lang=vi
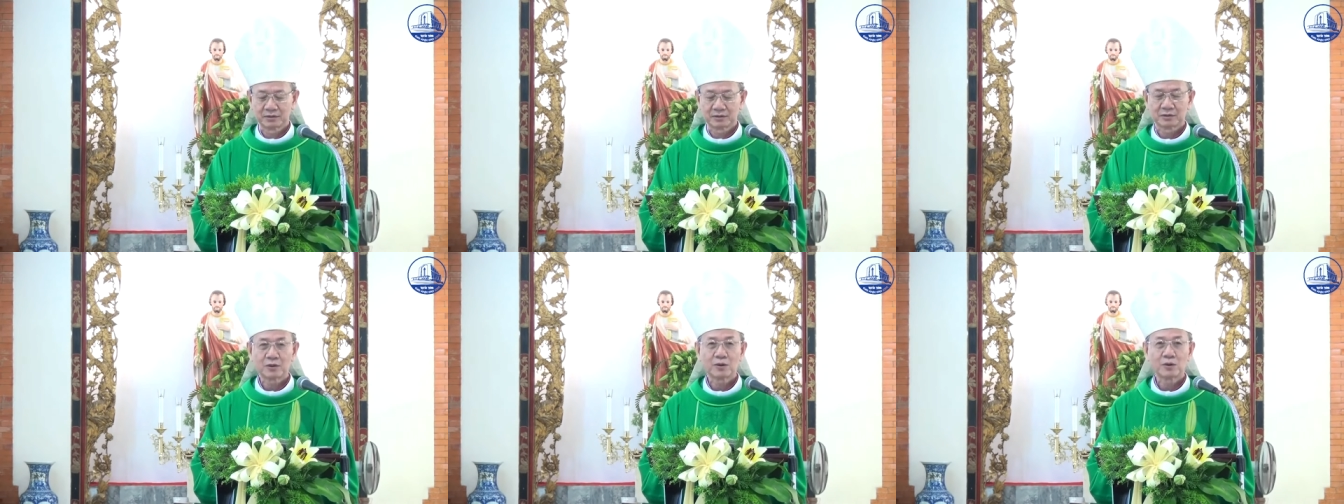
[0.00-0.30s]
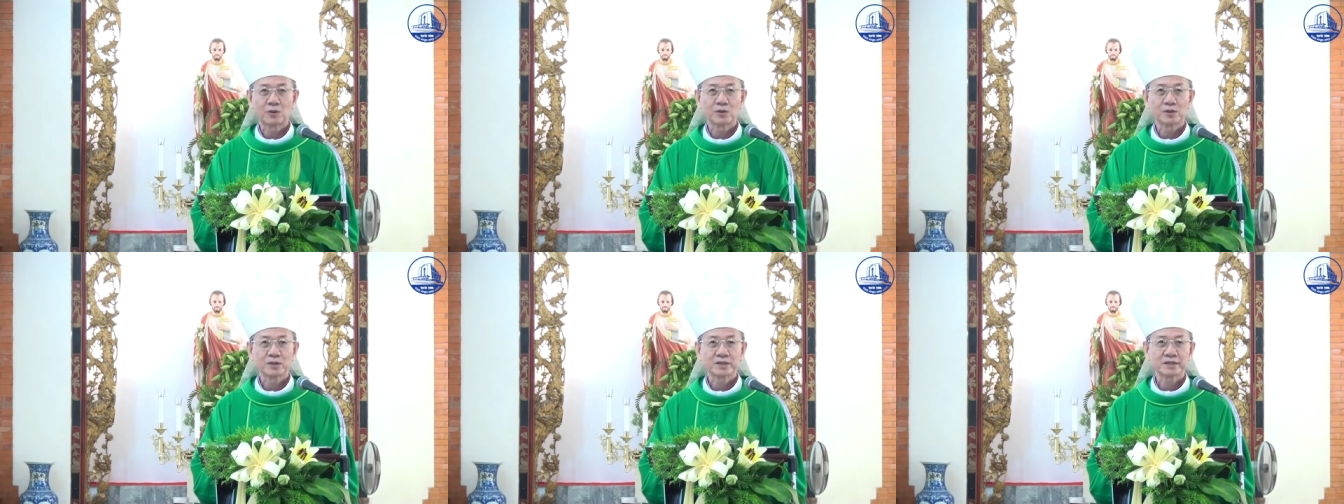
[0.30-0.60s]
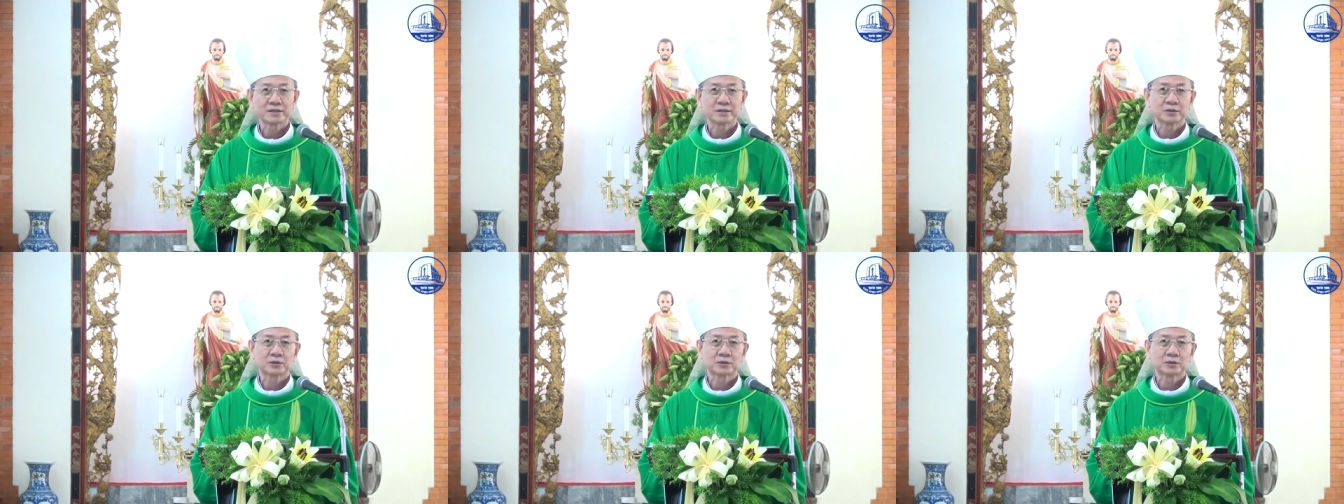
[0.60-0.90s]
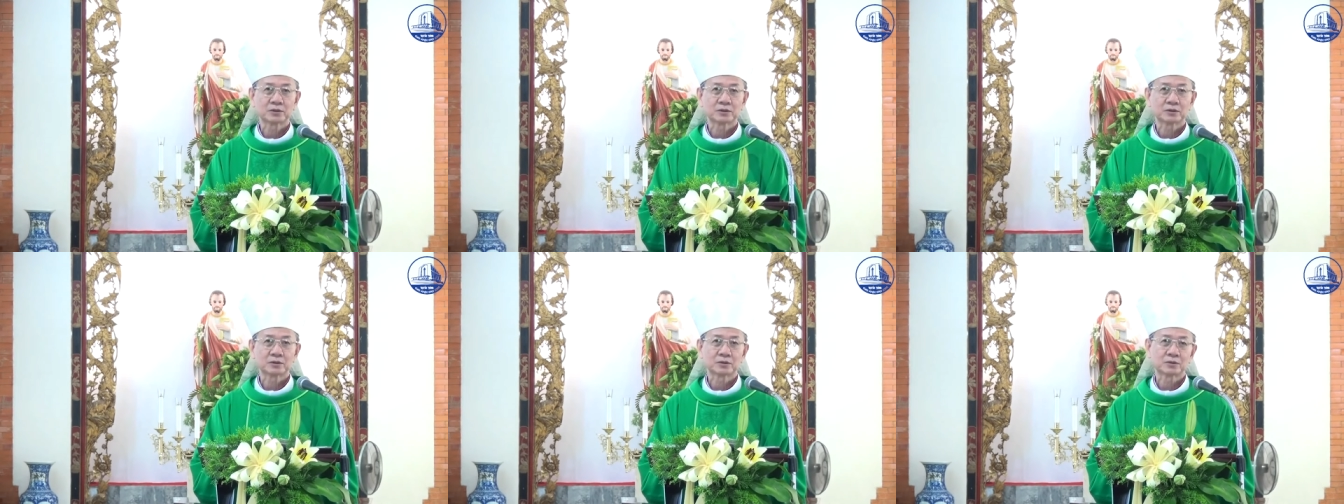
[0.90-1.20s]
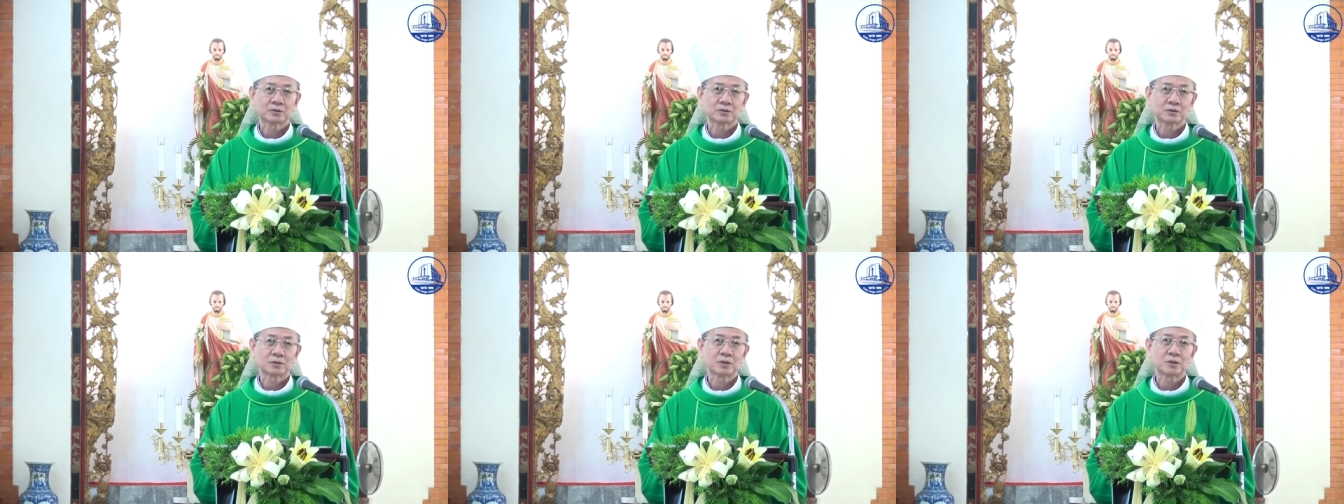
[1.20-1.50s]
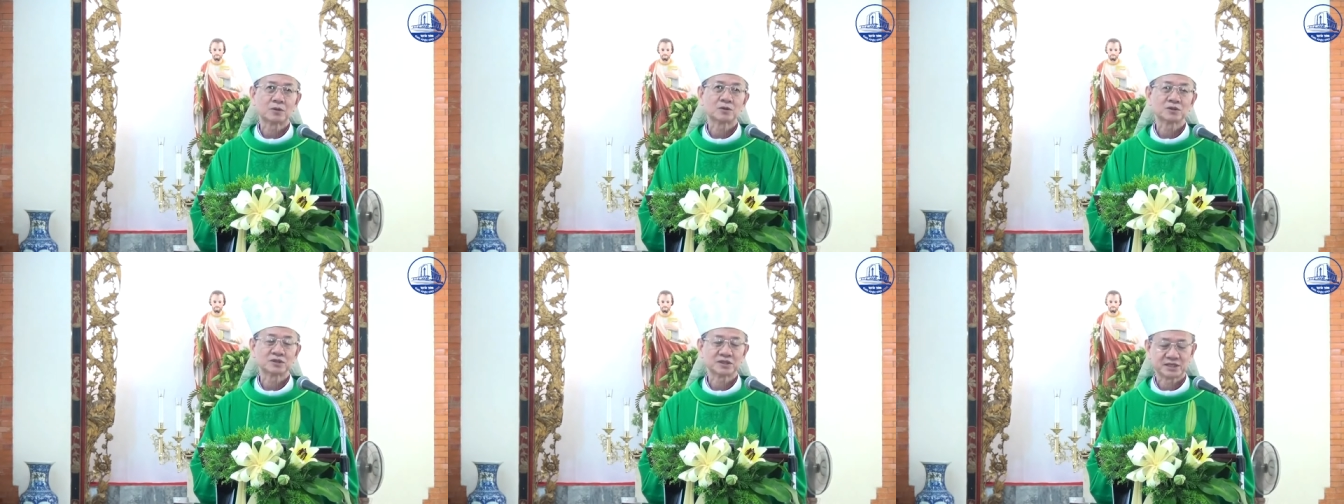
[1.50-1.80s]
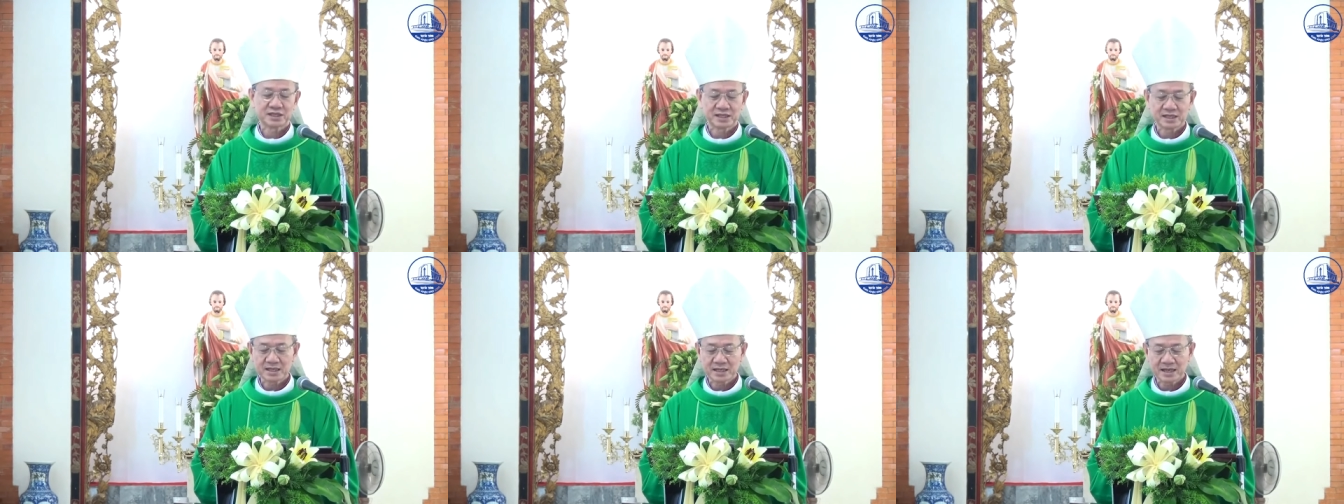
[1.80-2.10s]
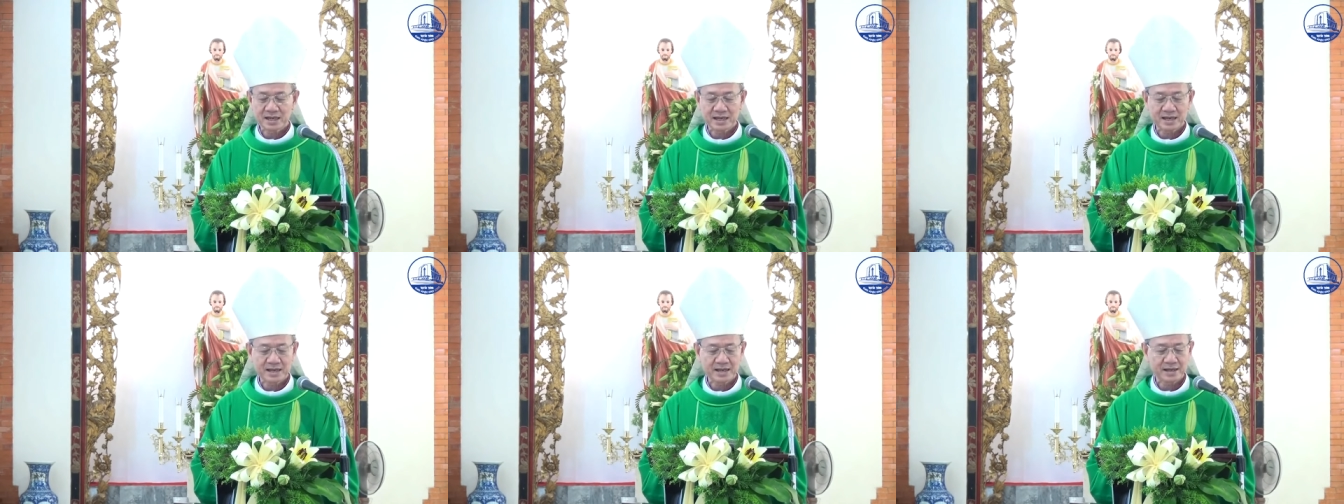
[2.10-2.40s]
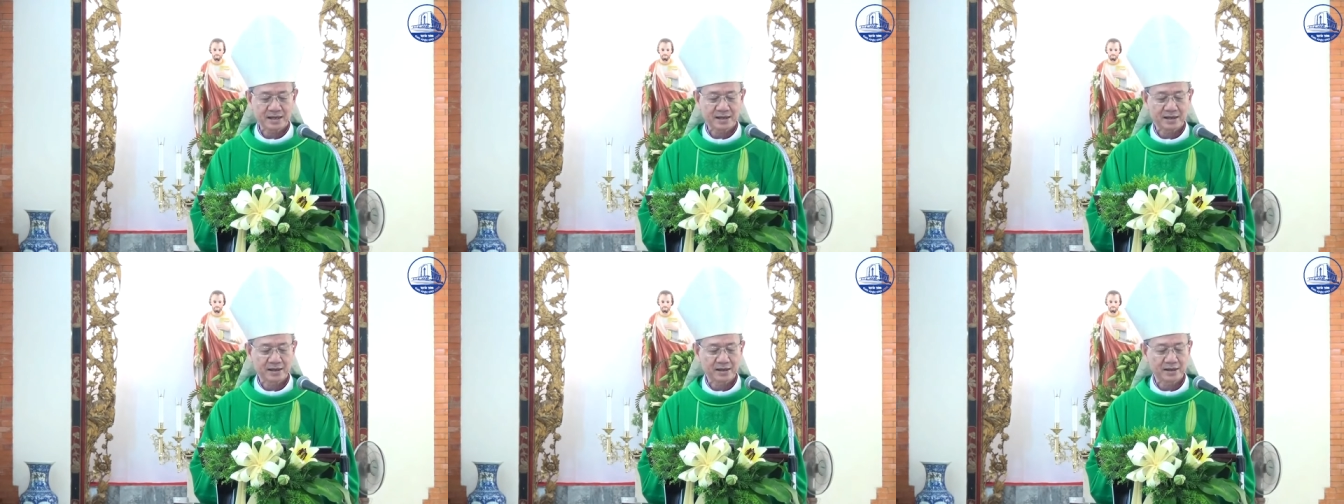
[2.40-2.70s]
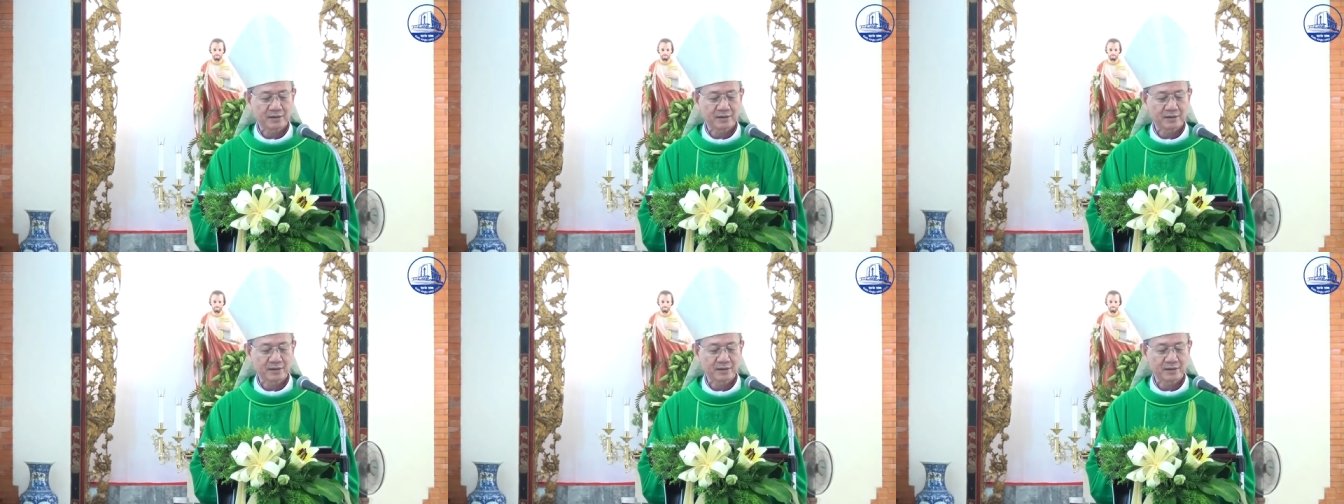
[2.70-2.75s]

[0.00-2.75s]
tôi tôi sẽ là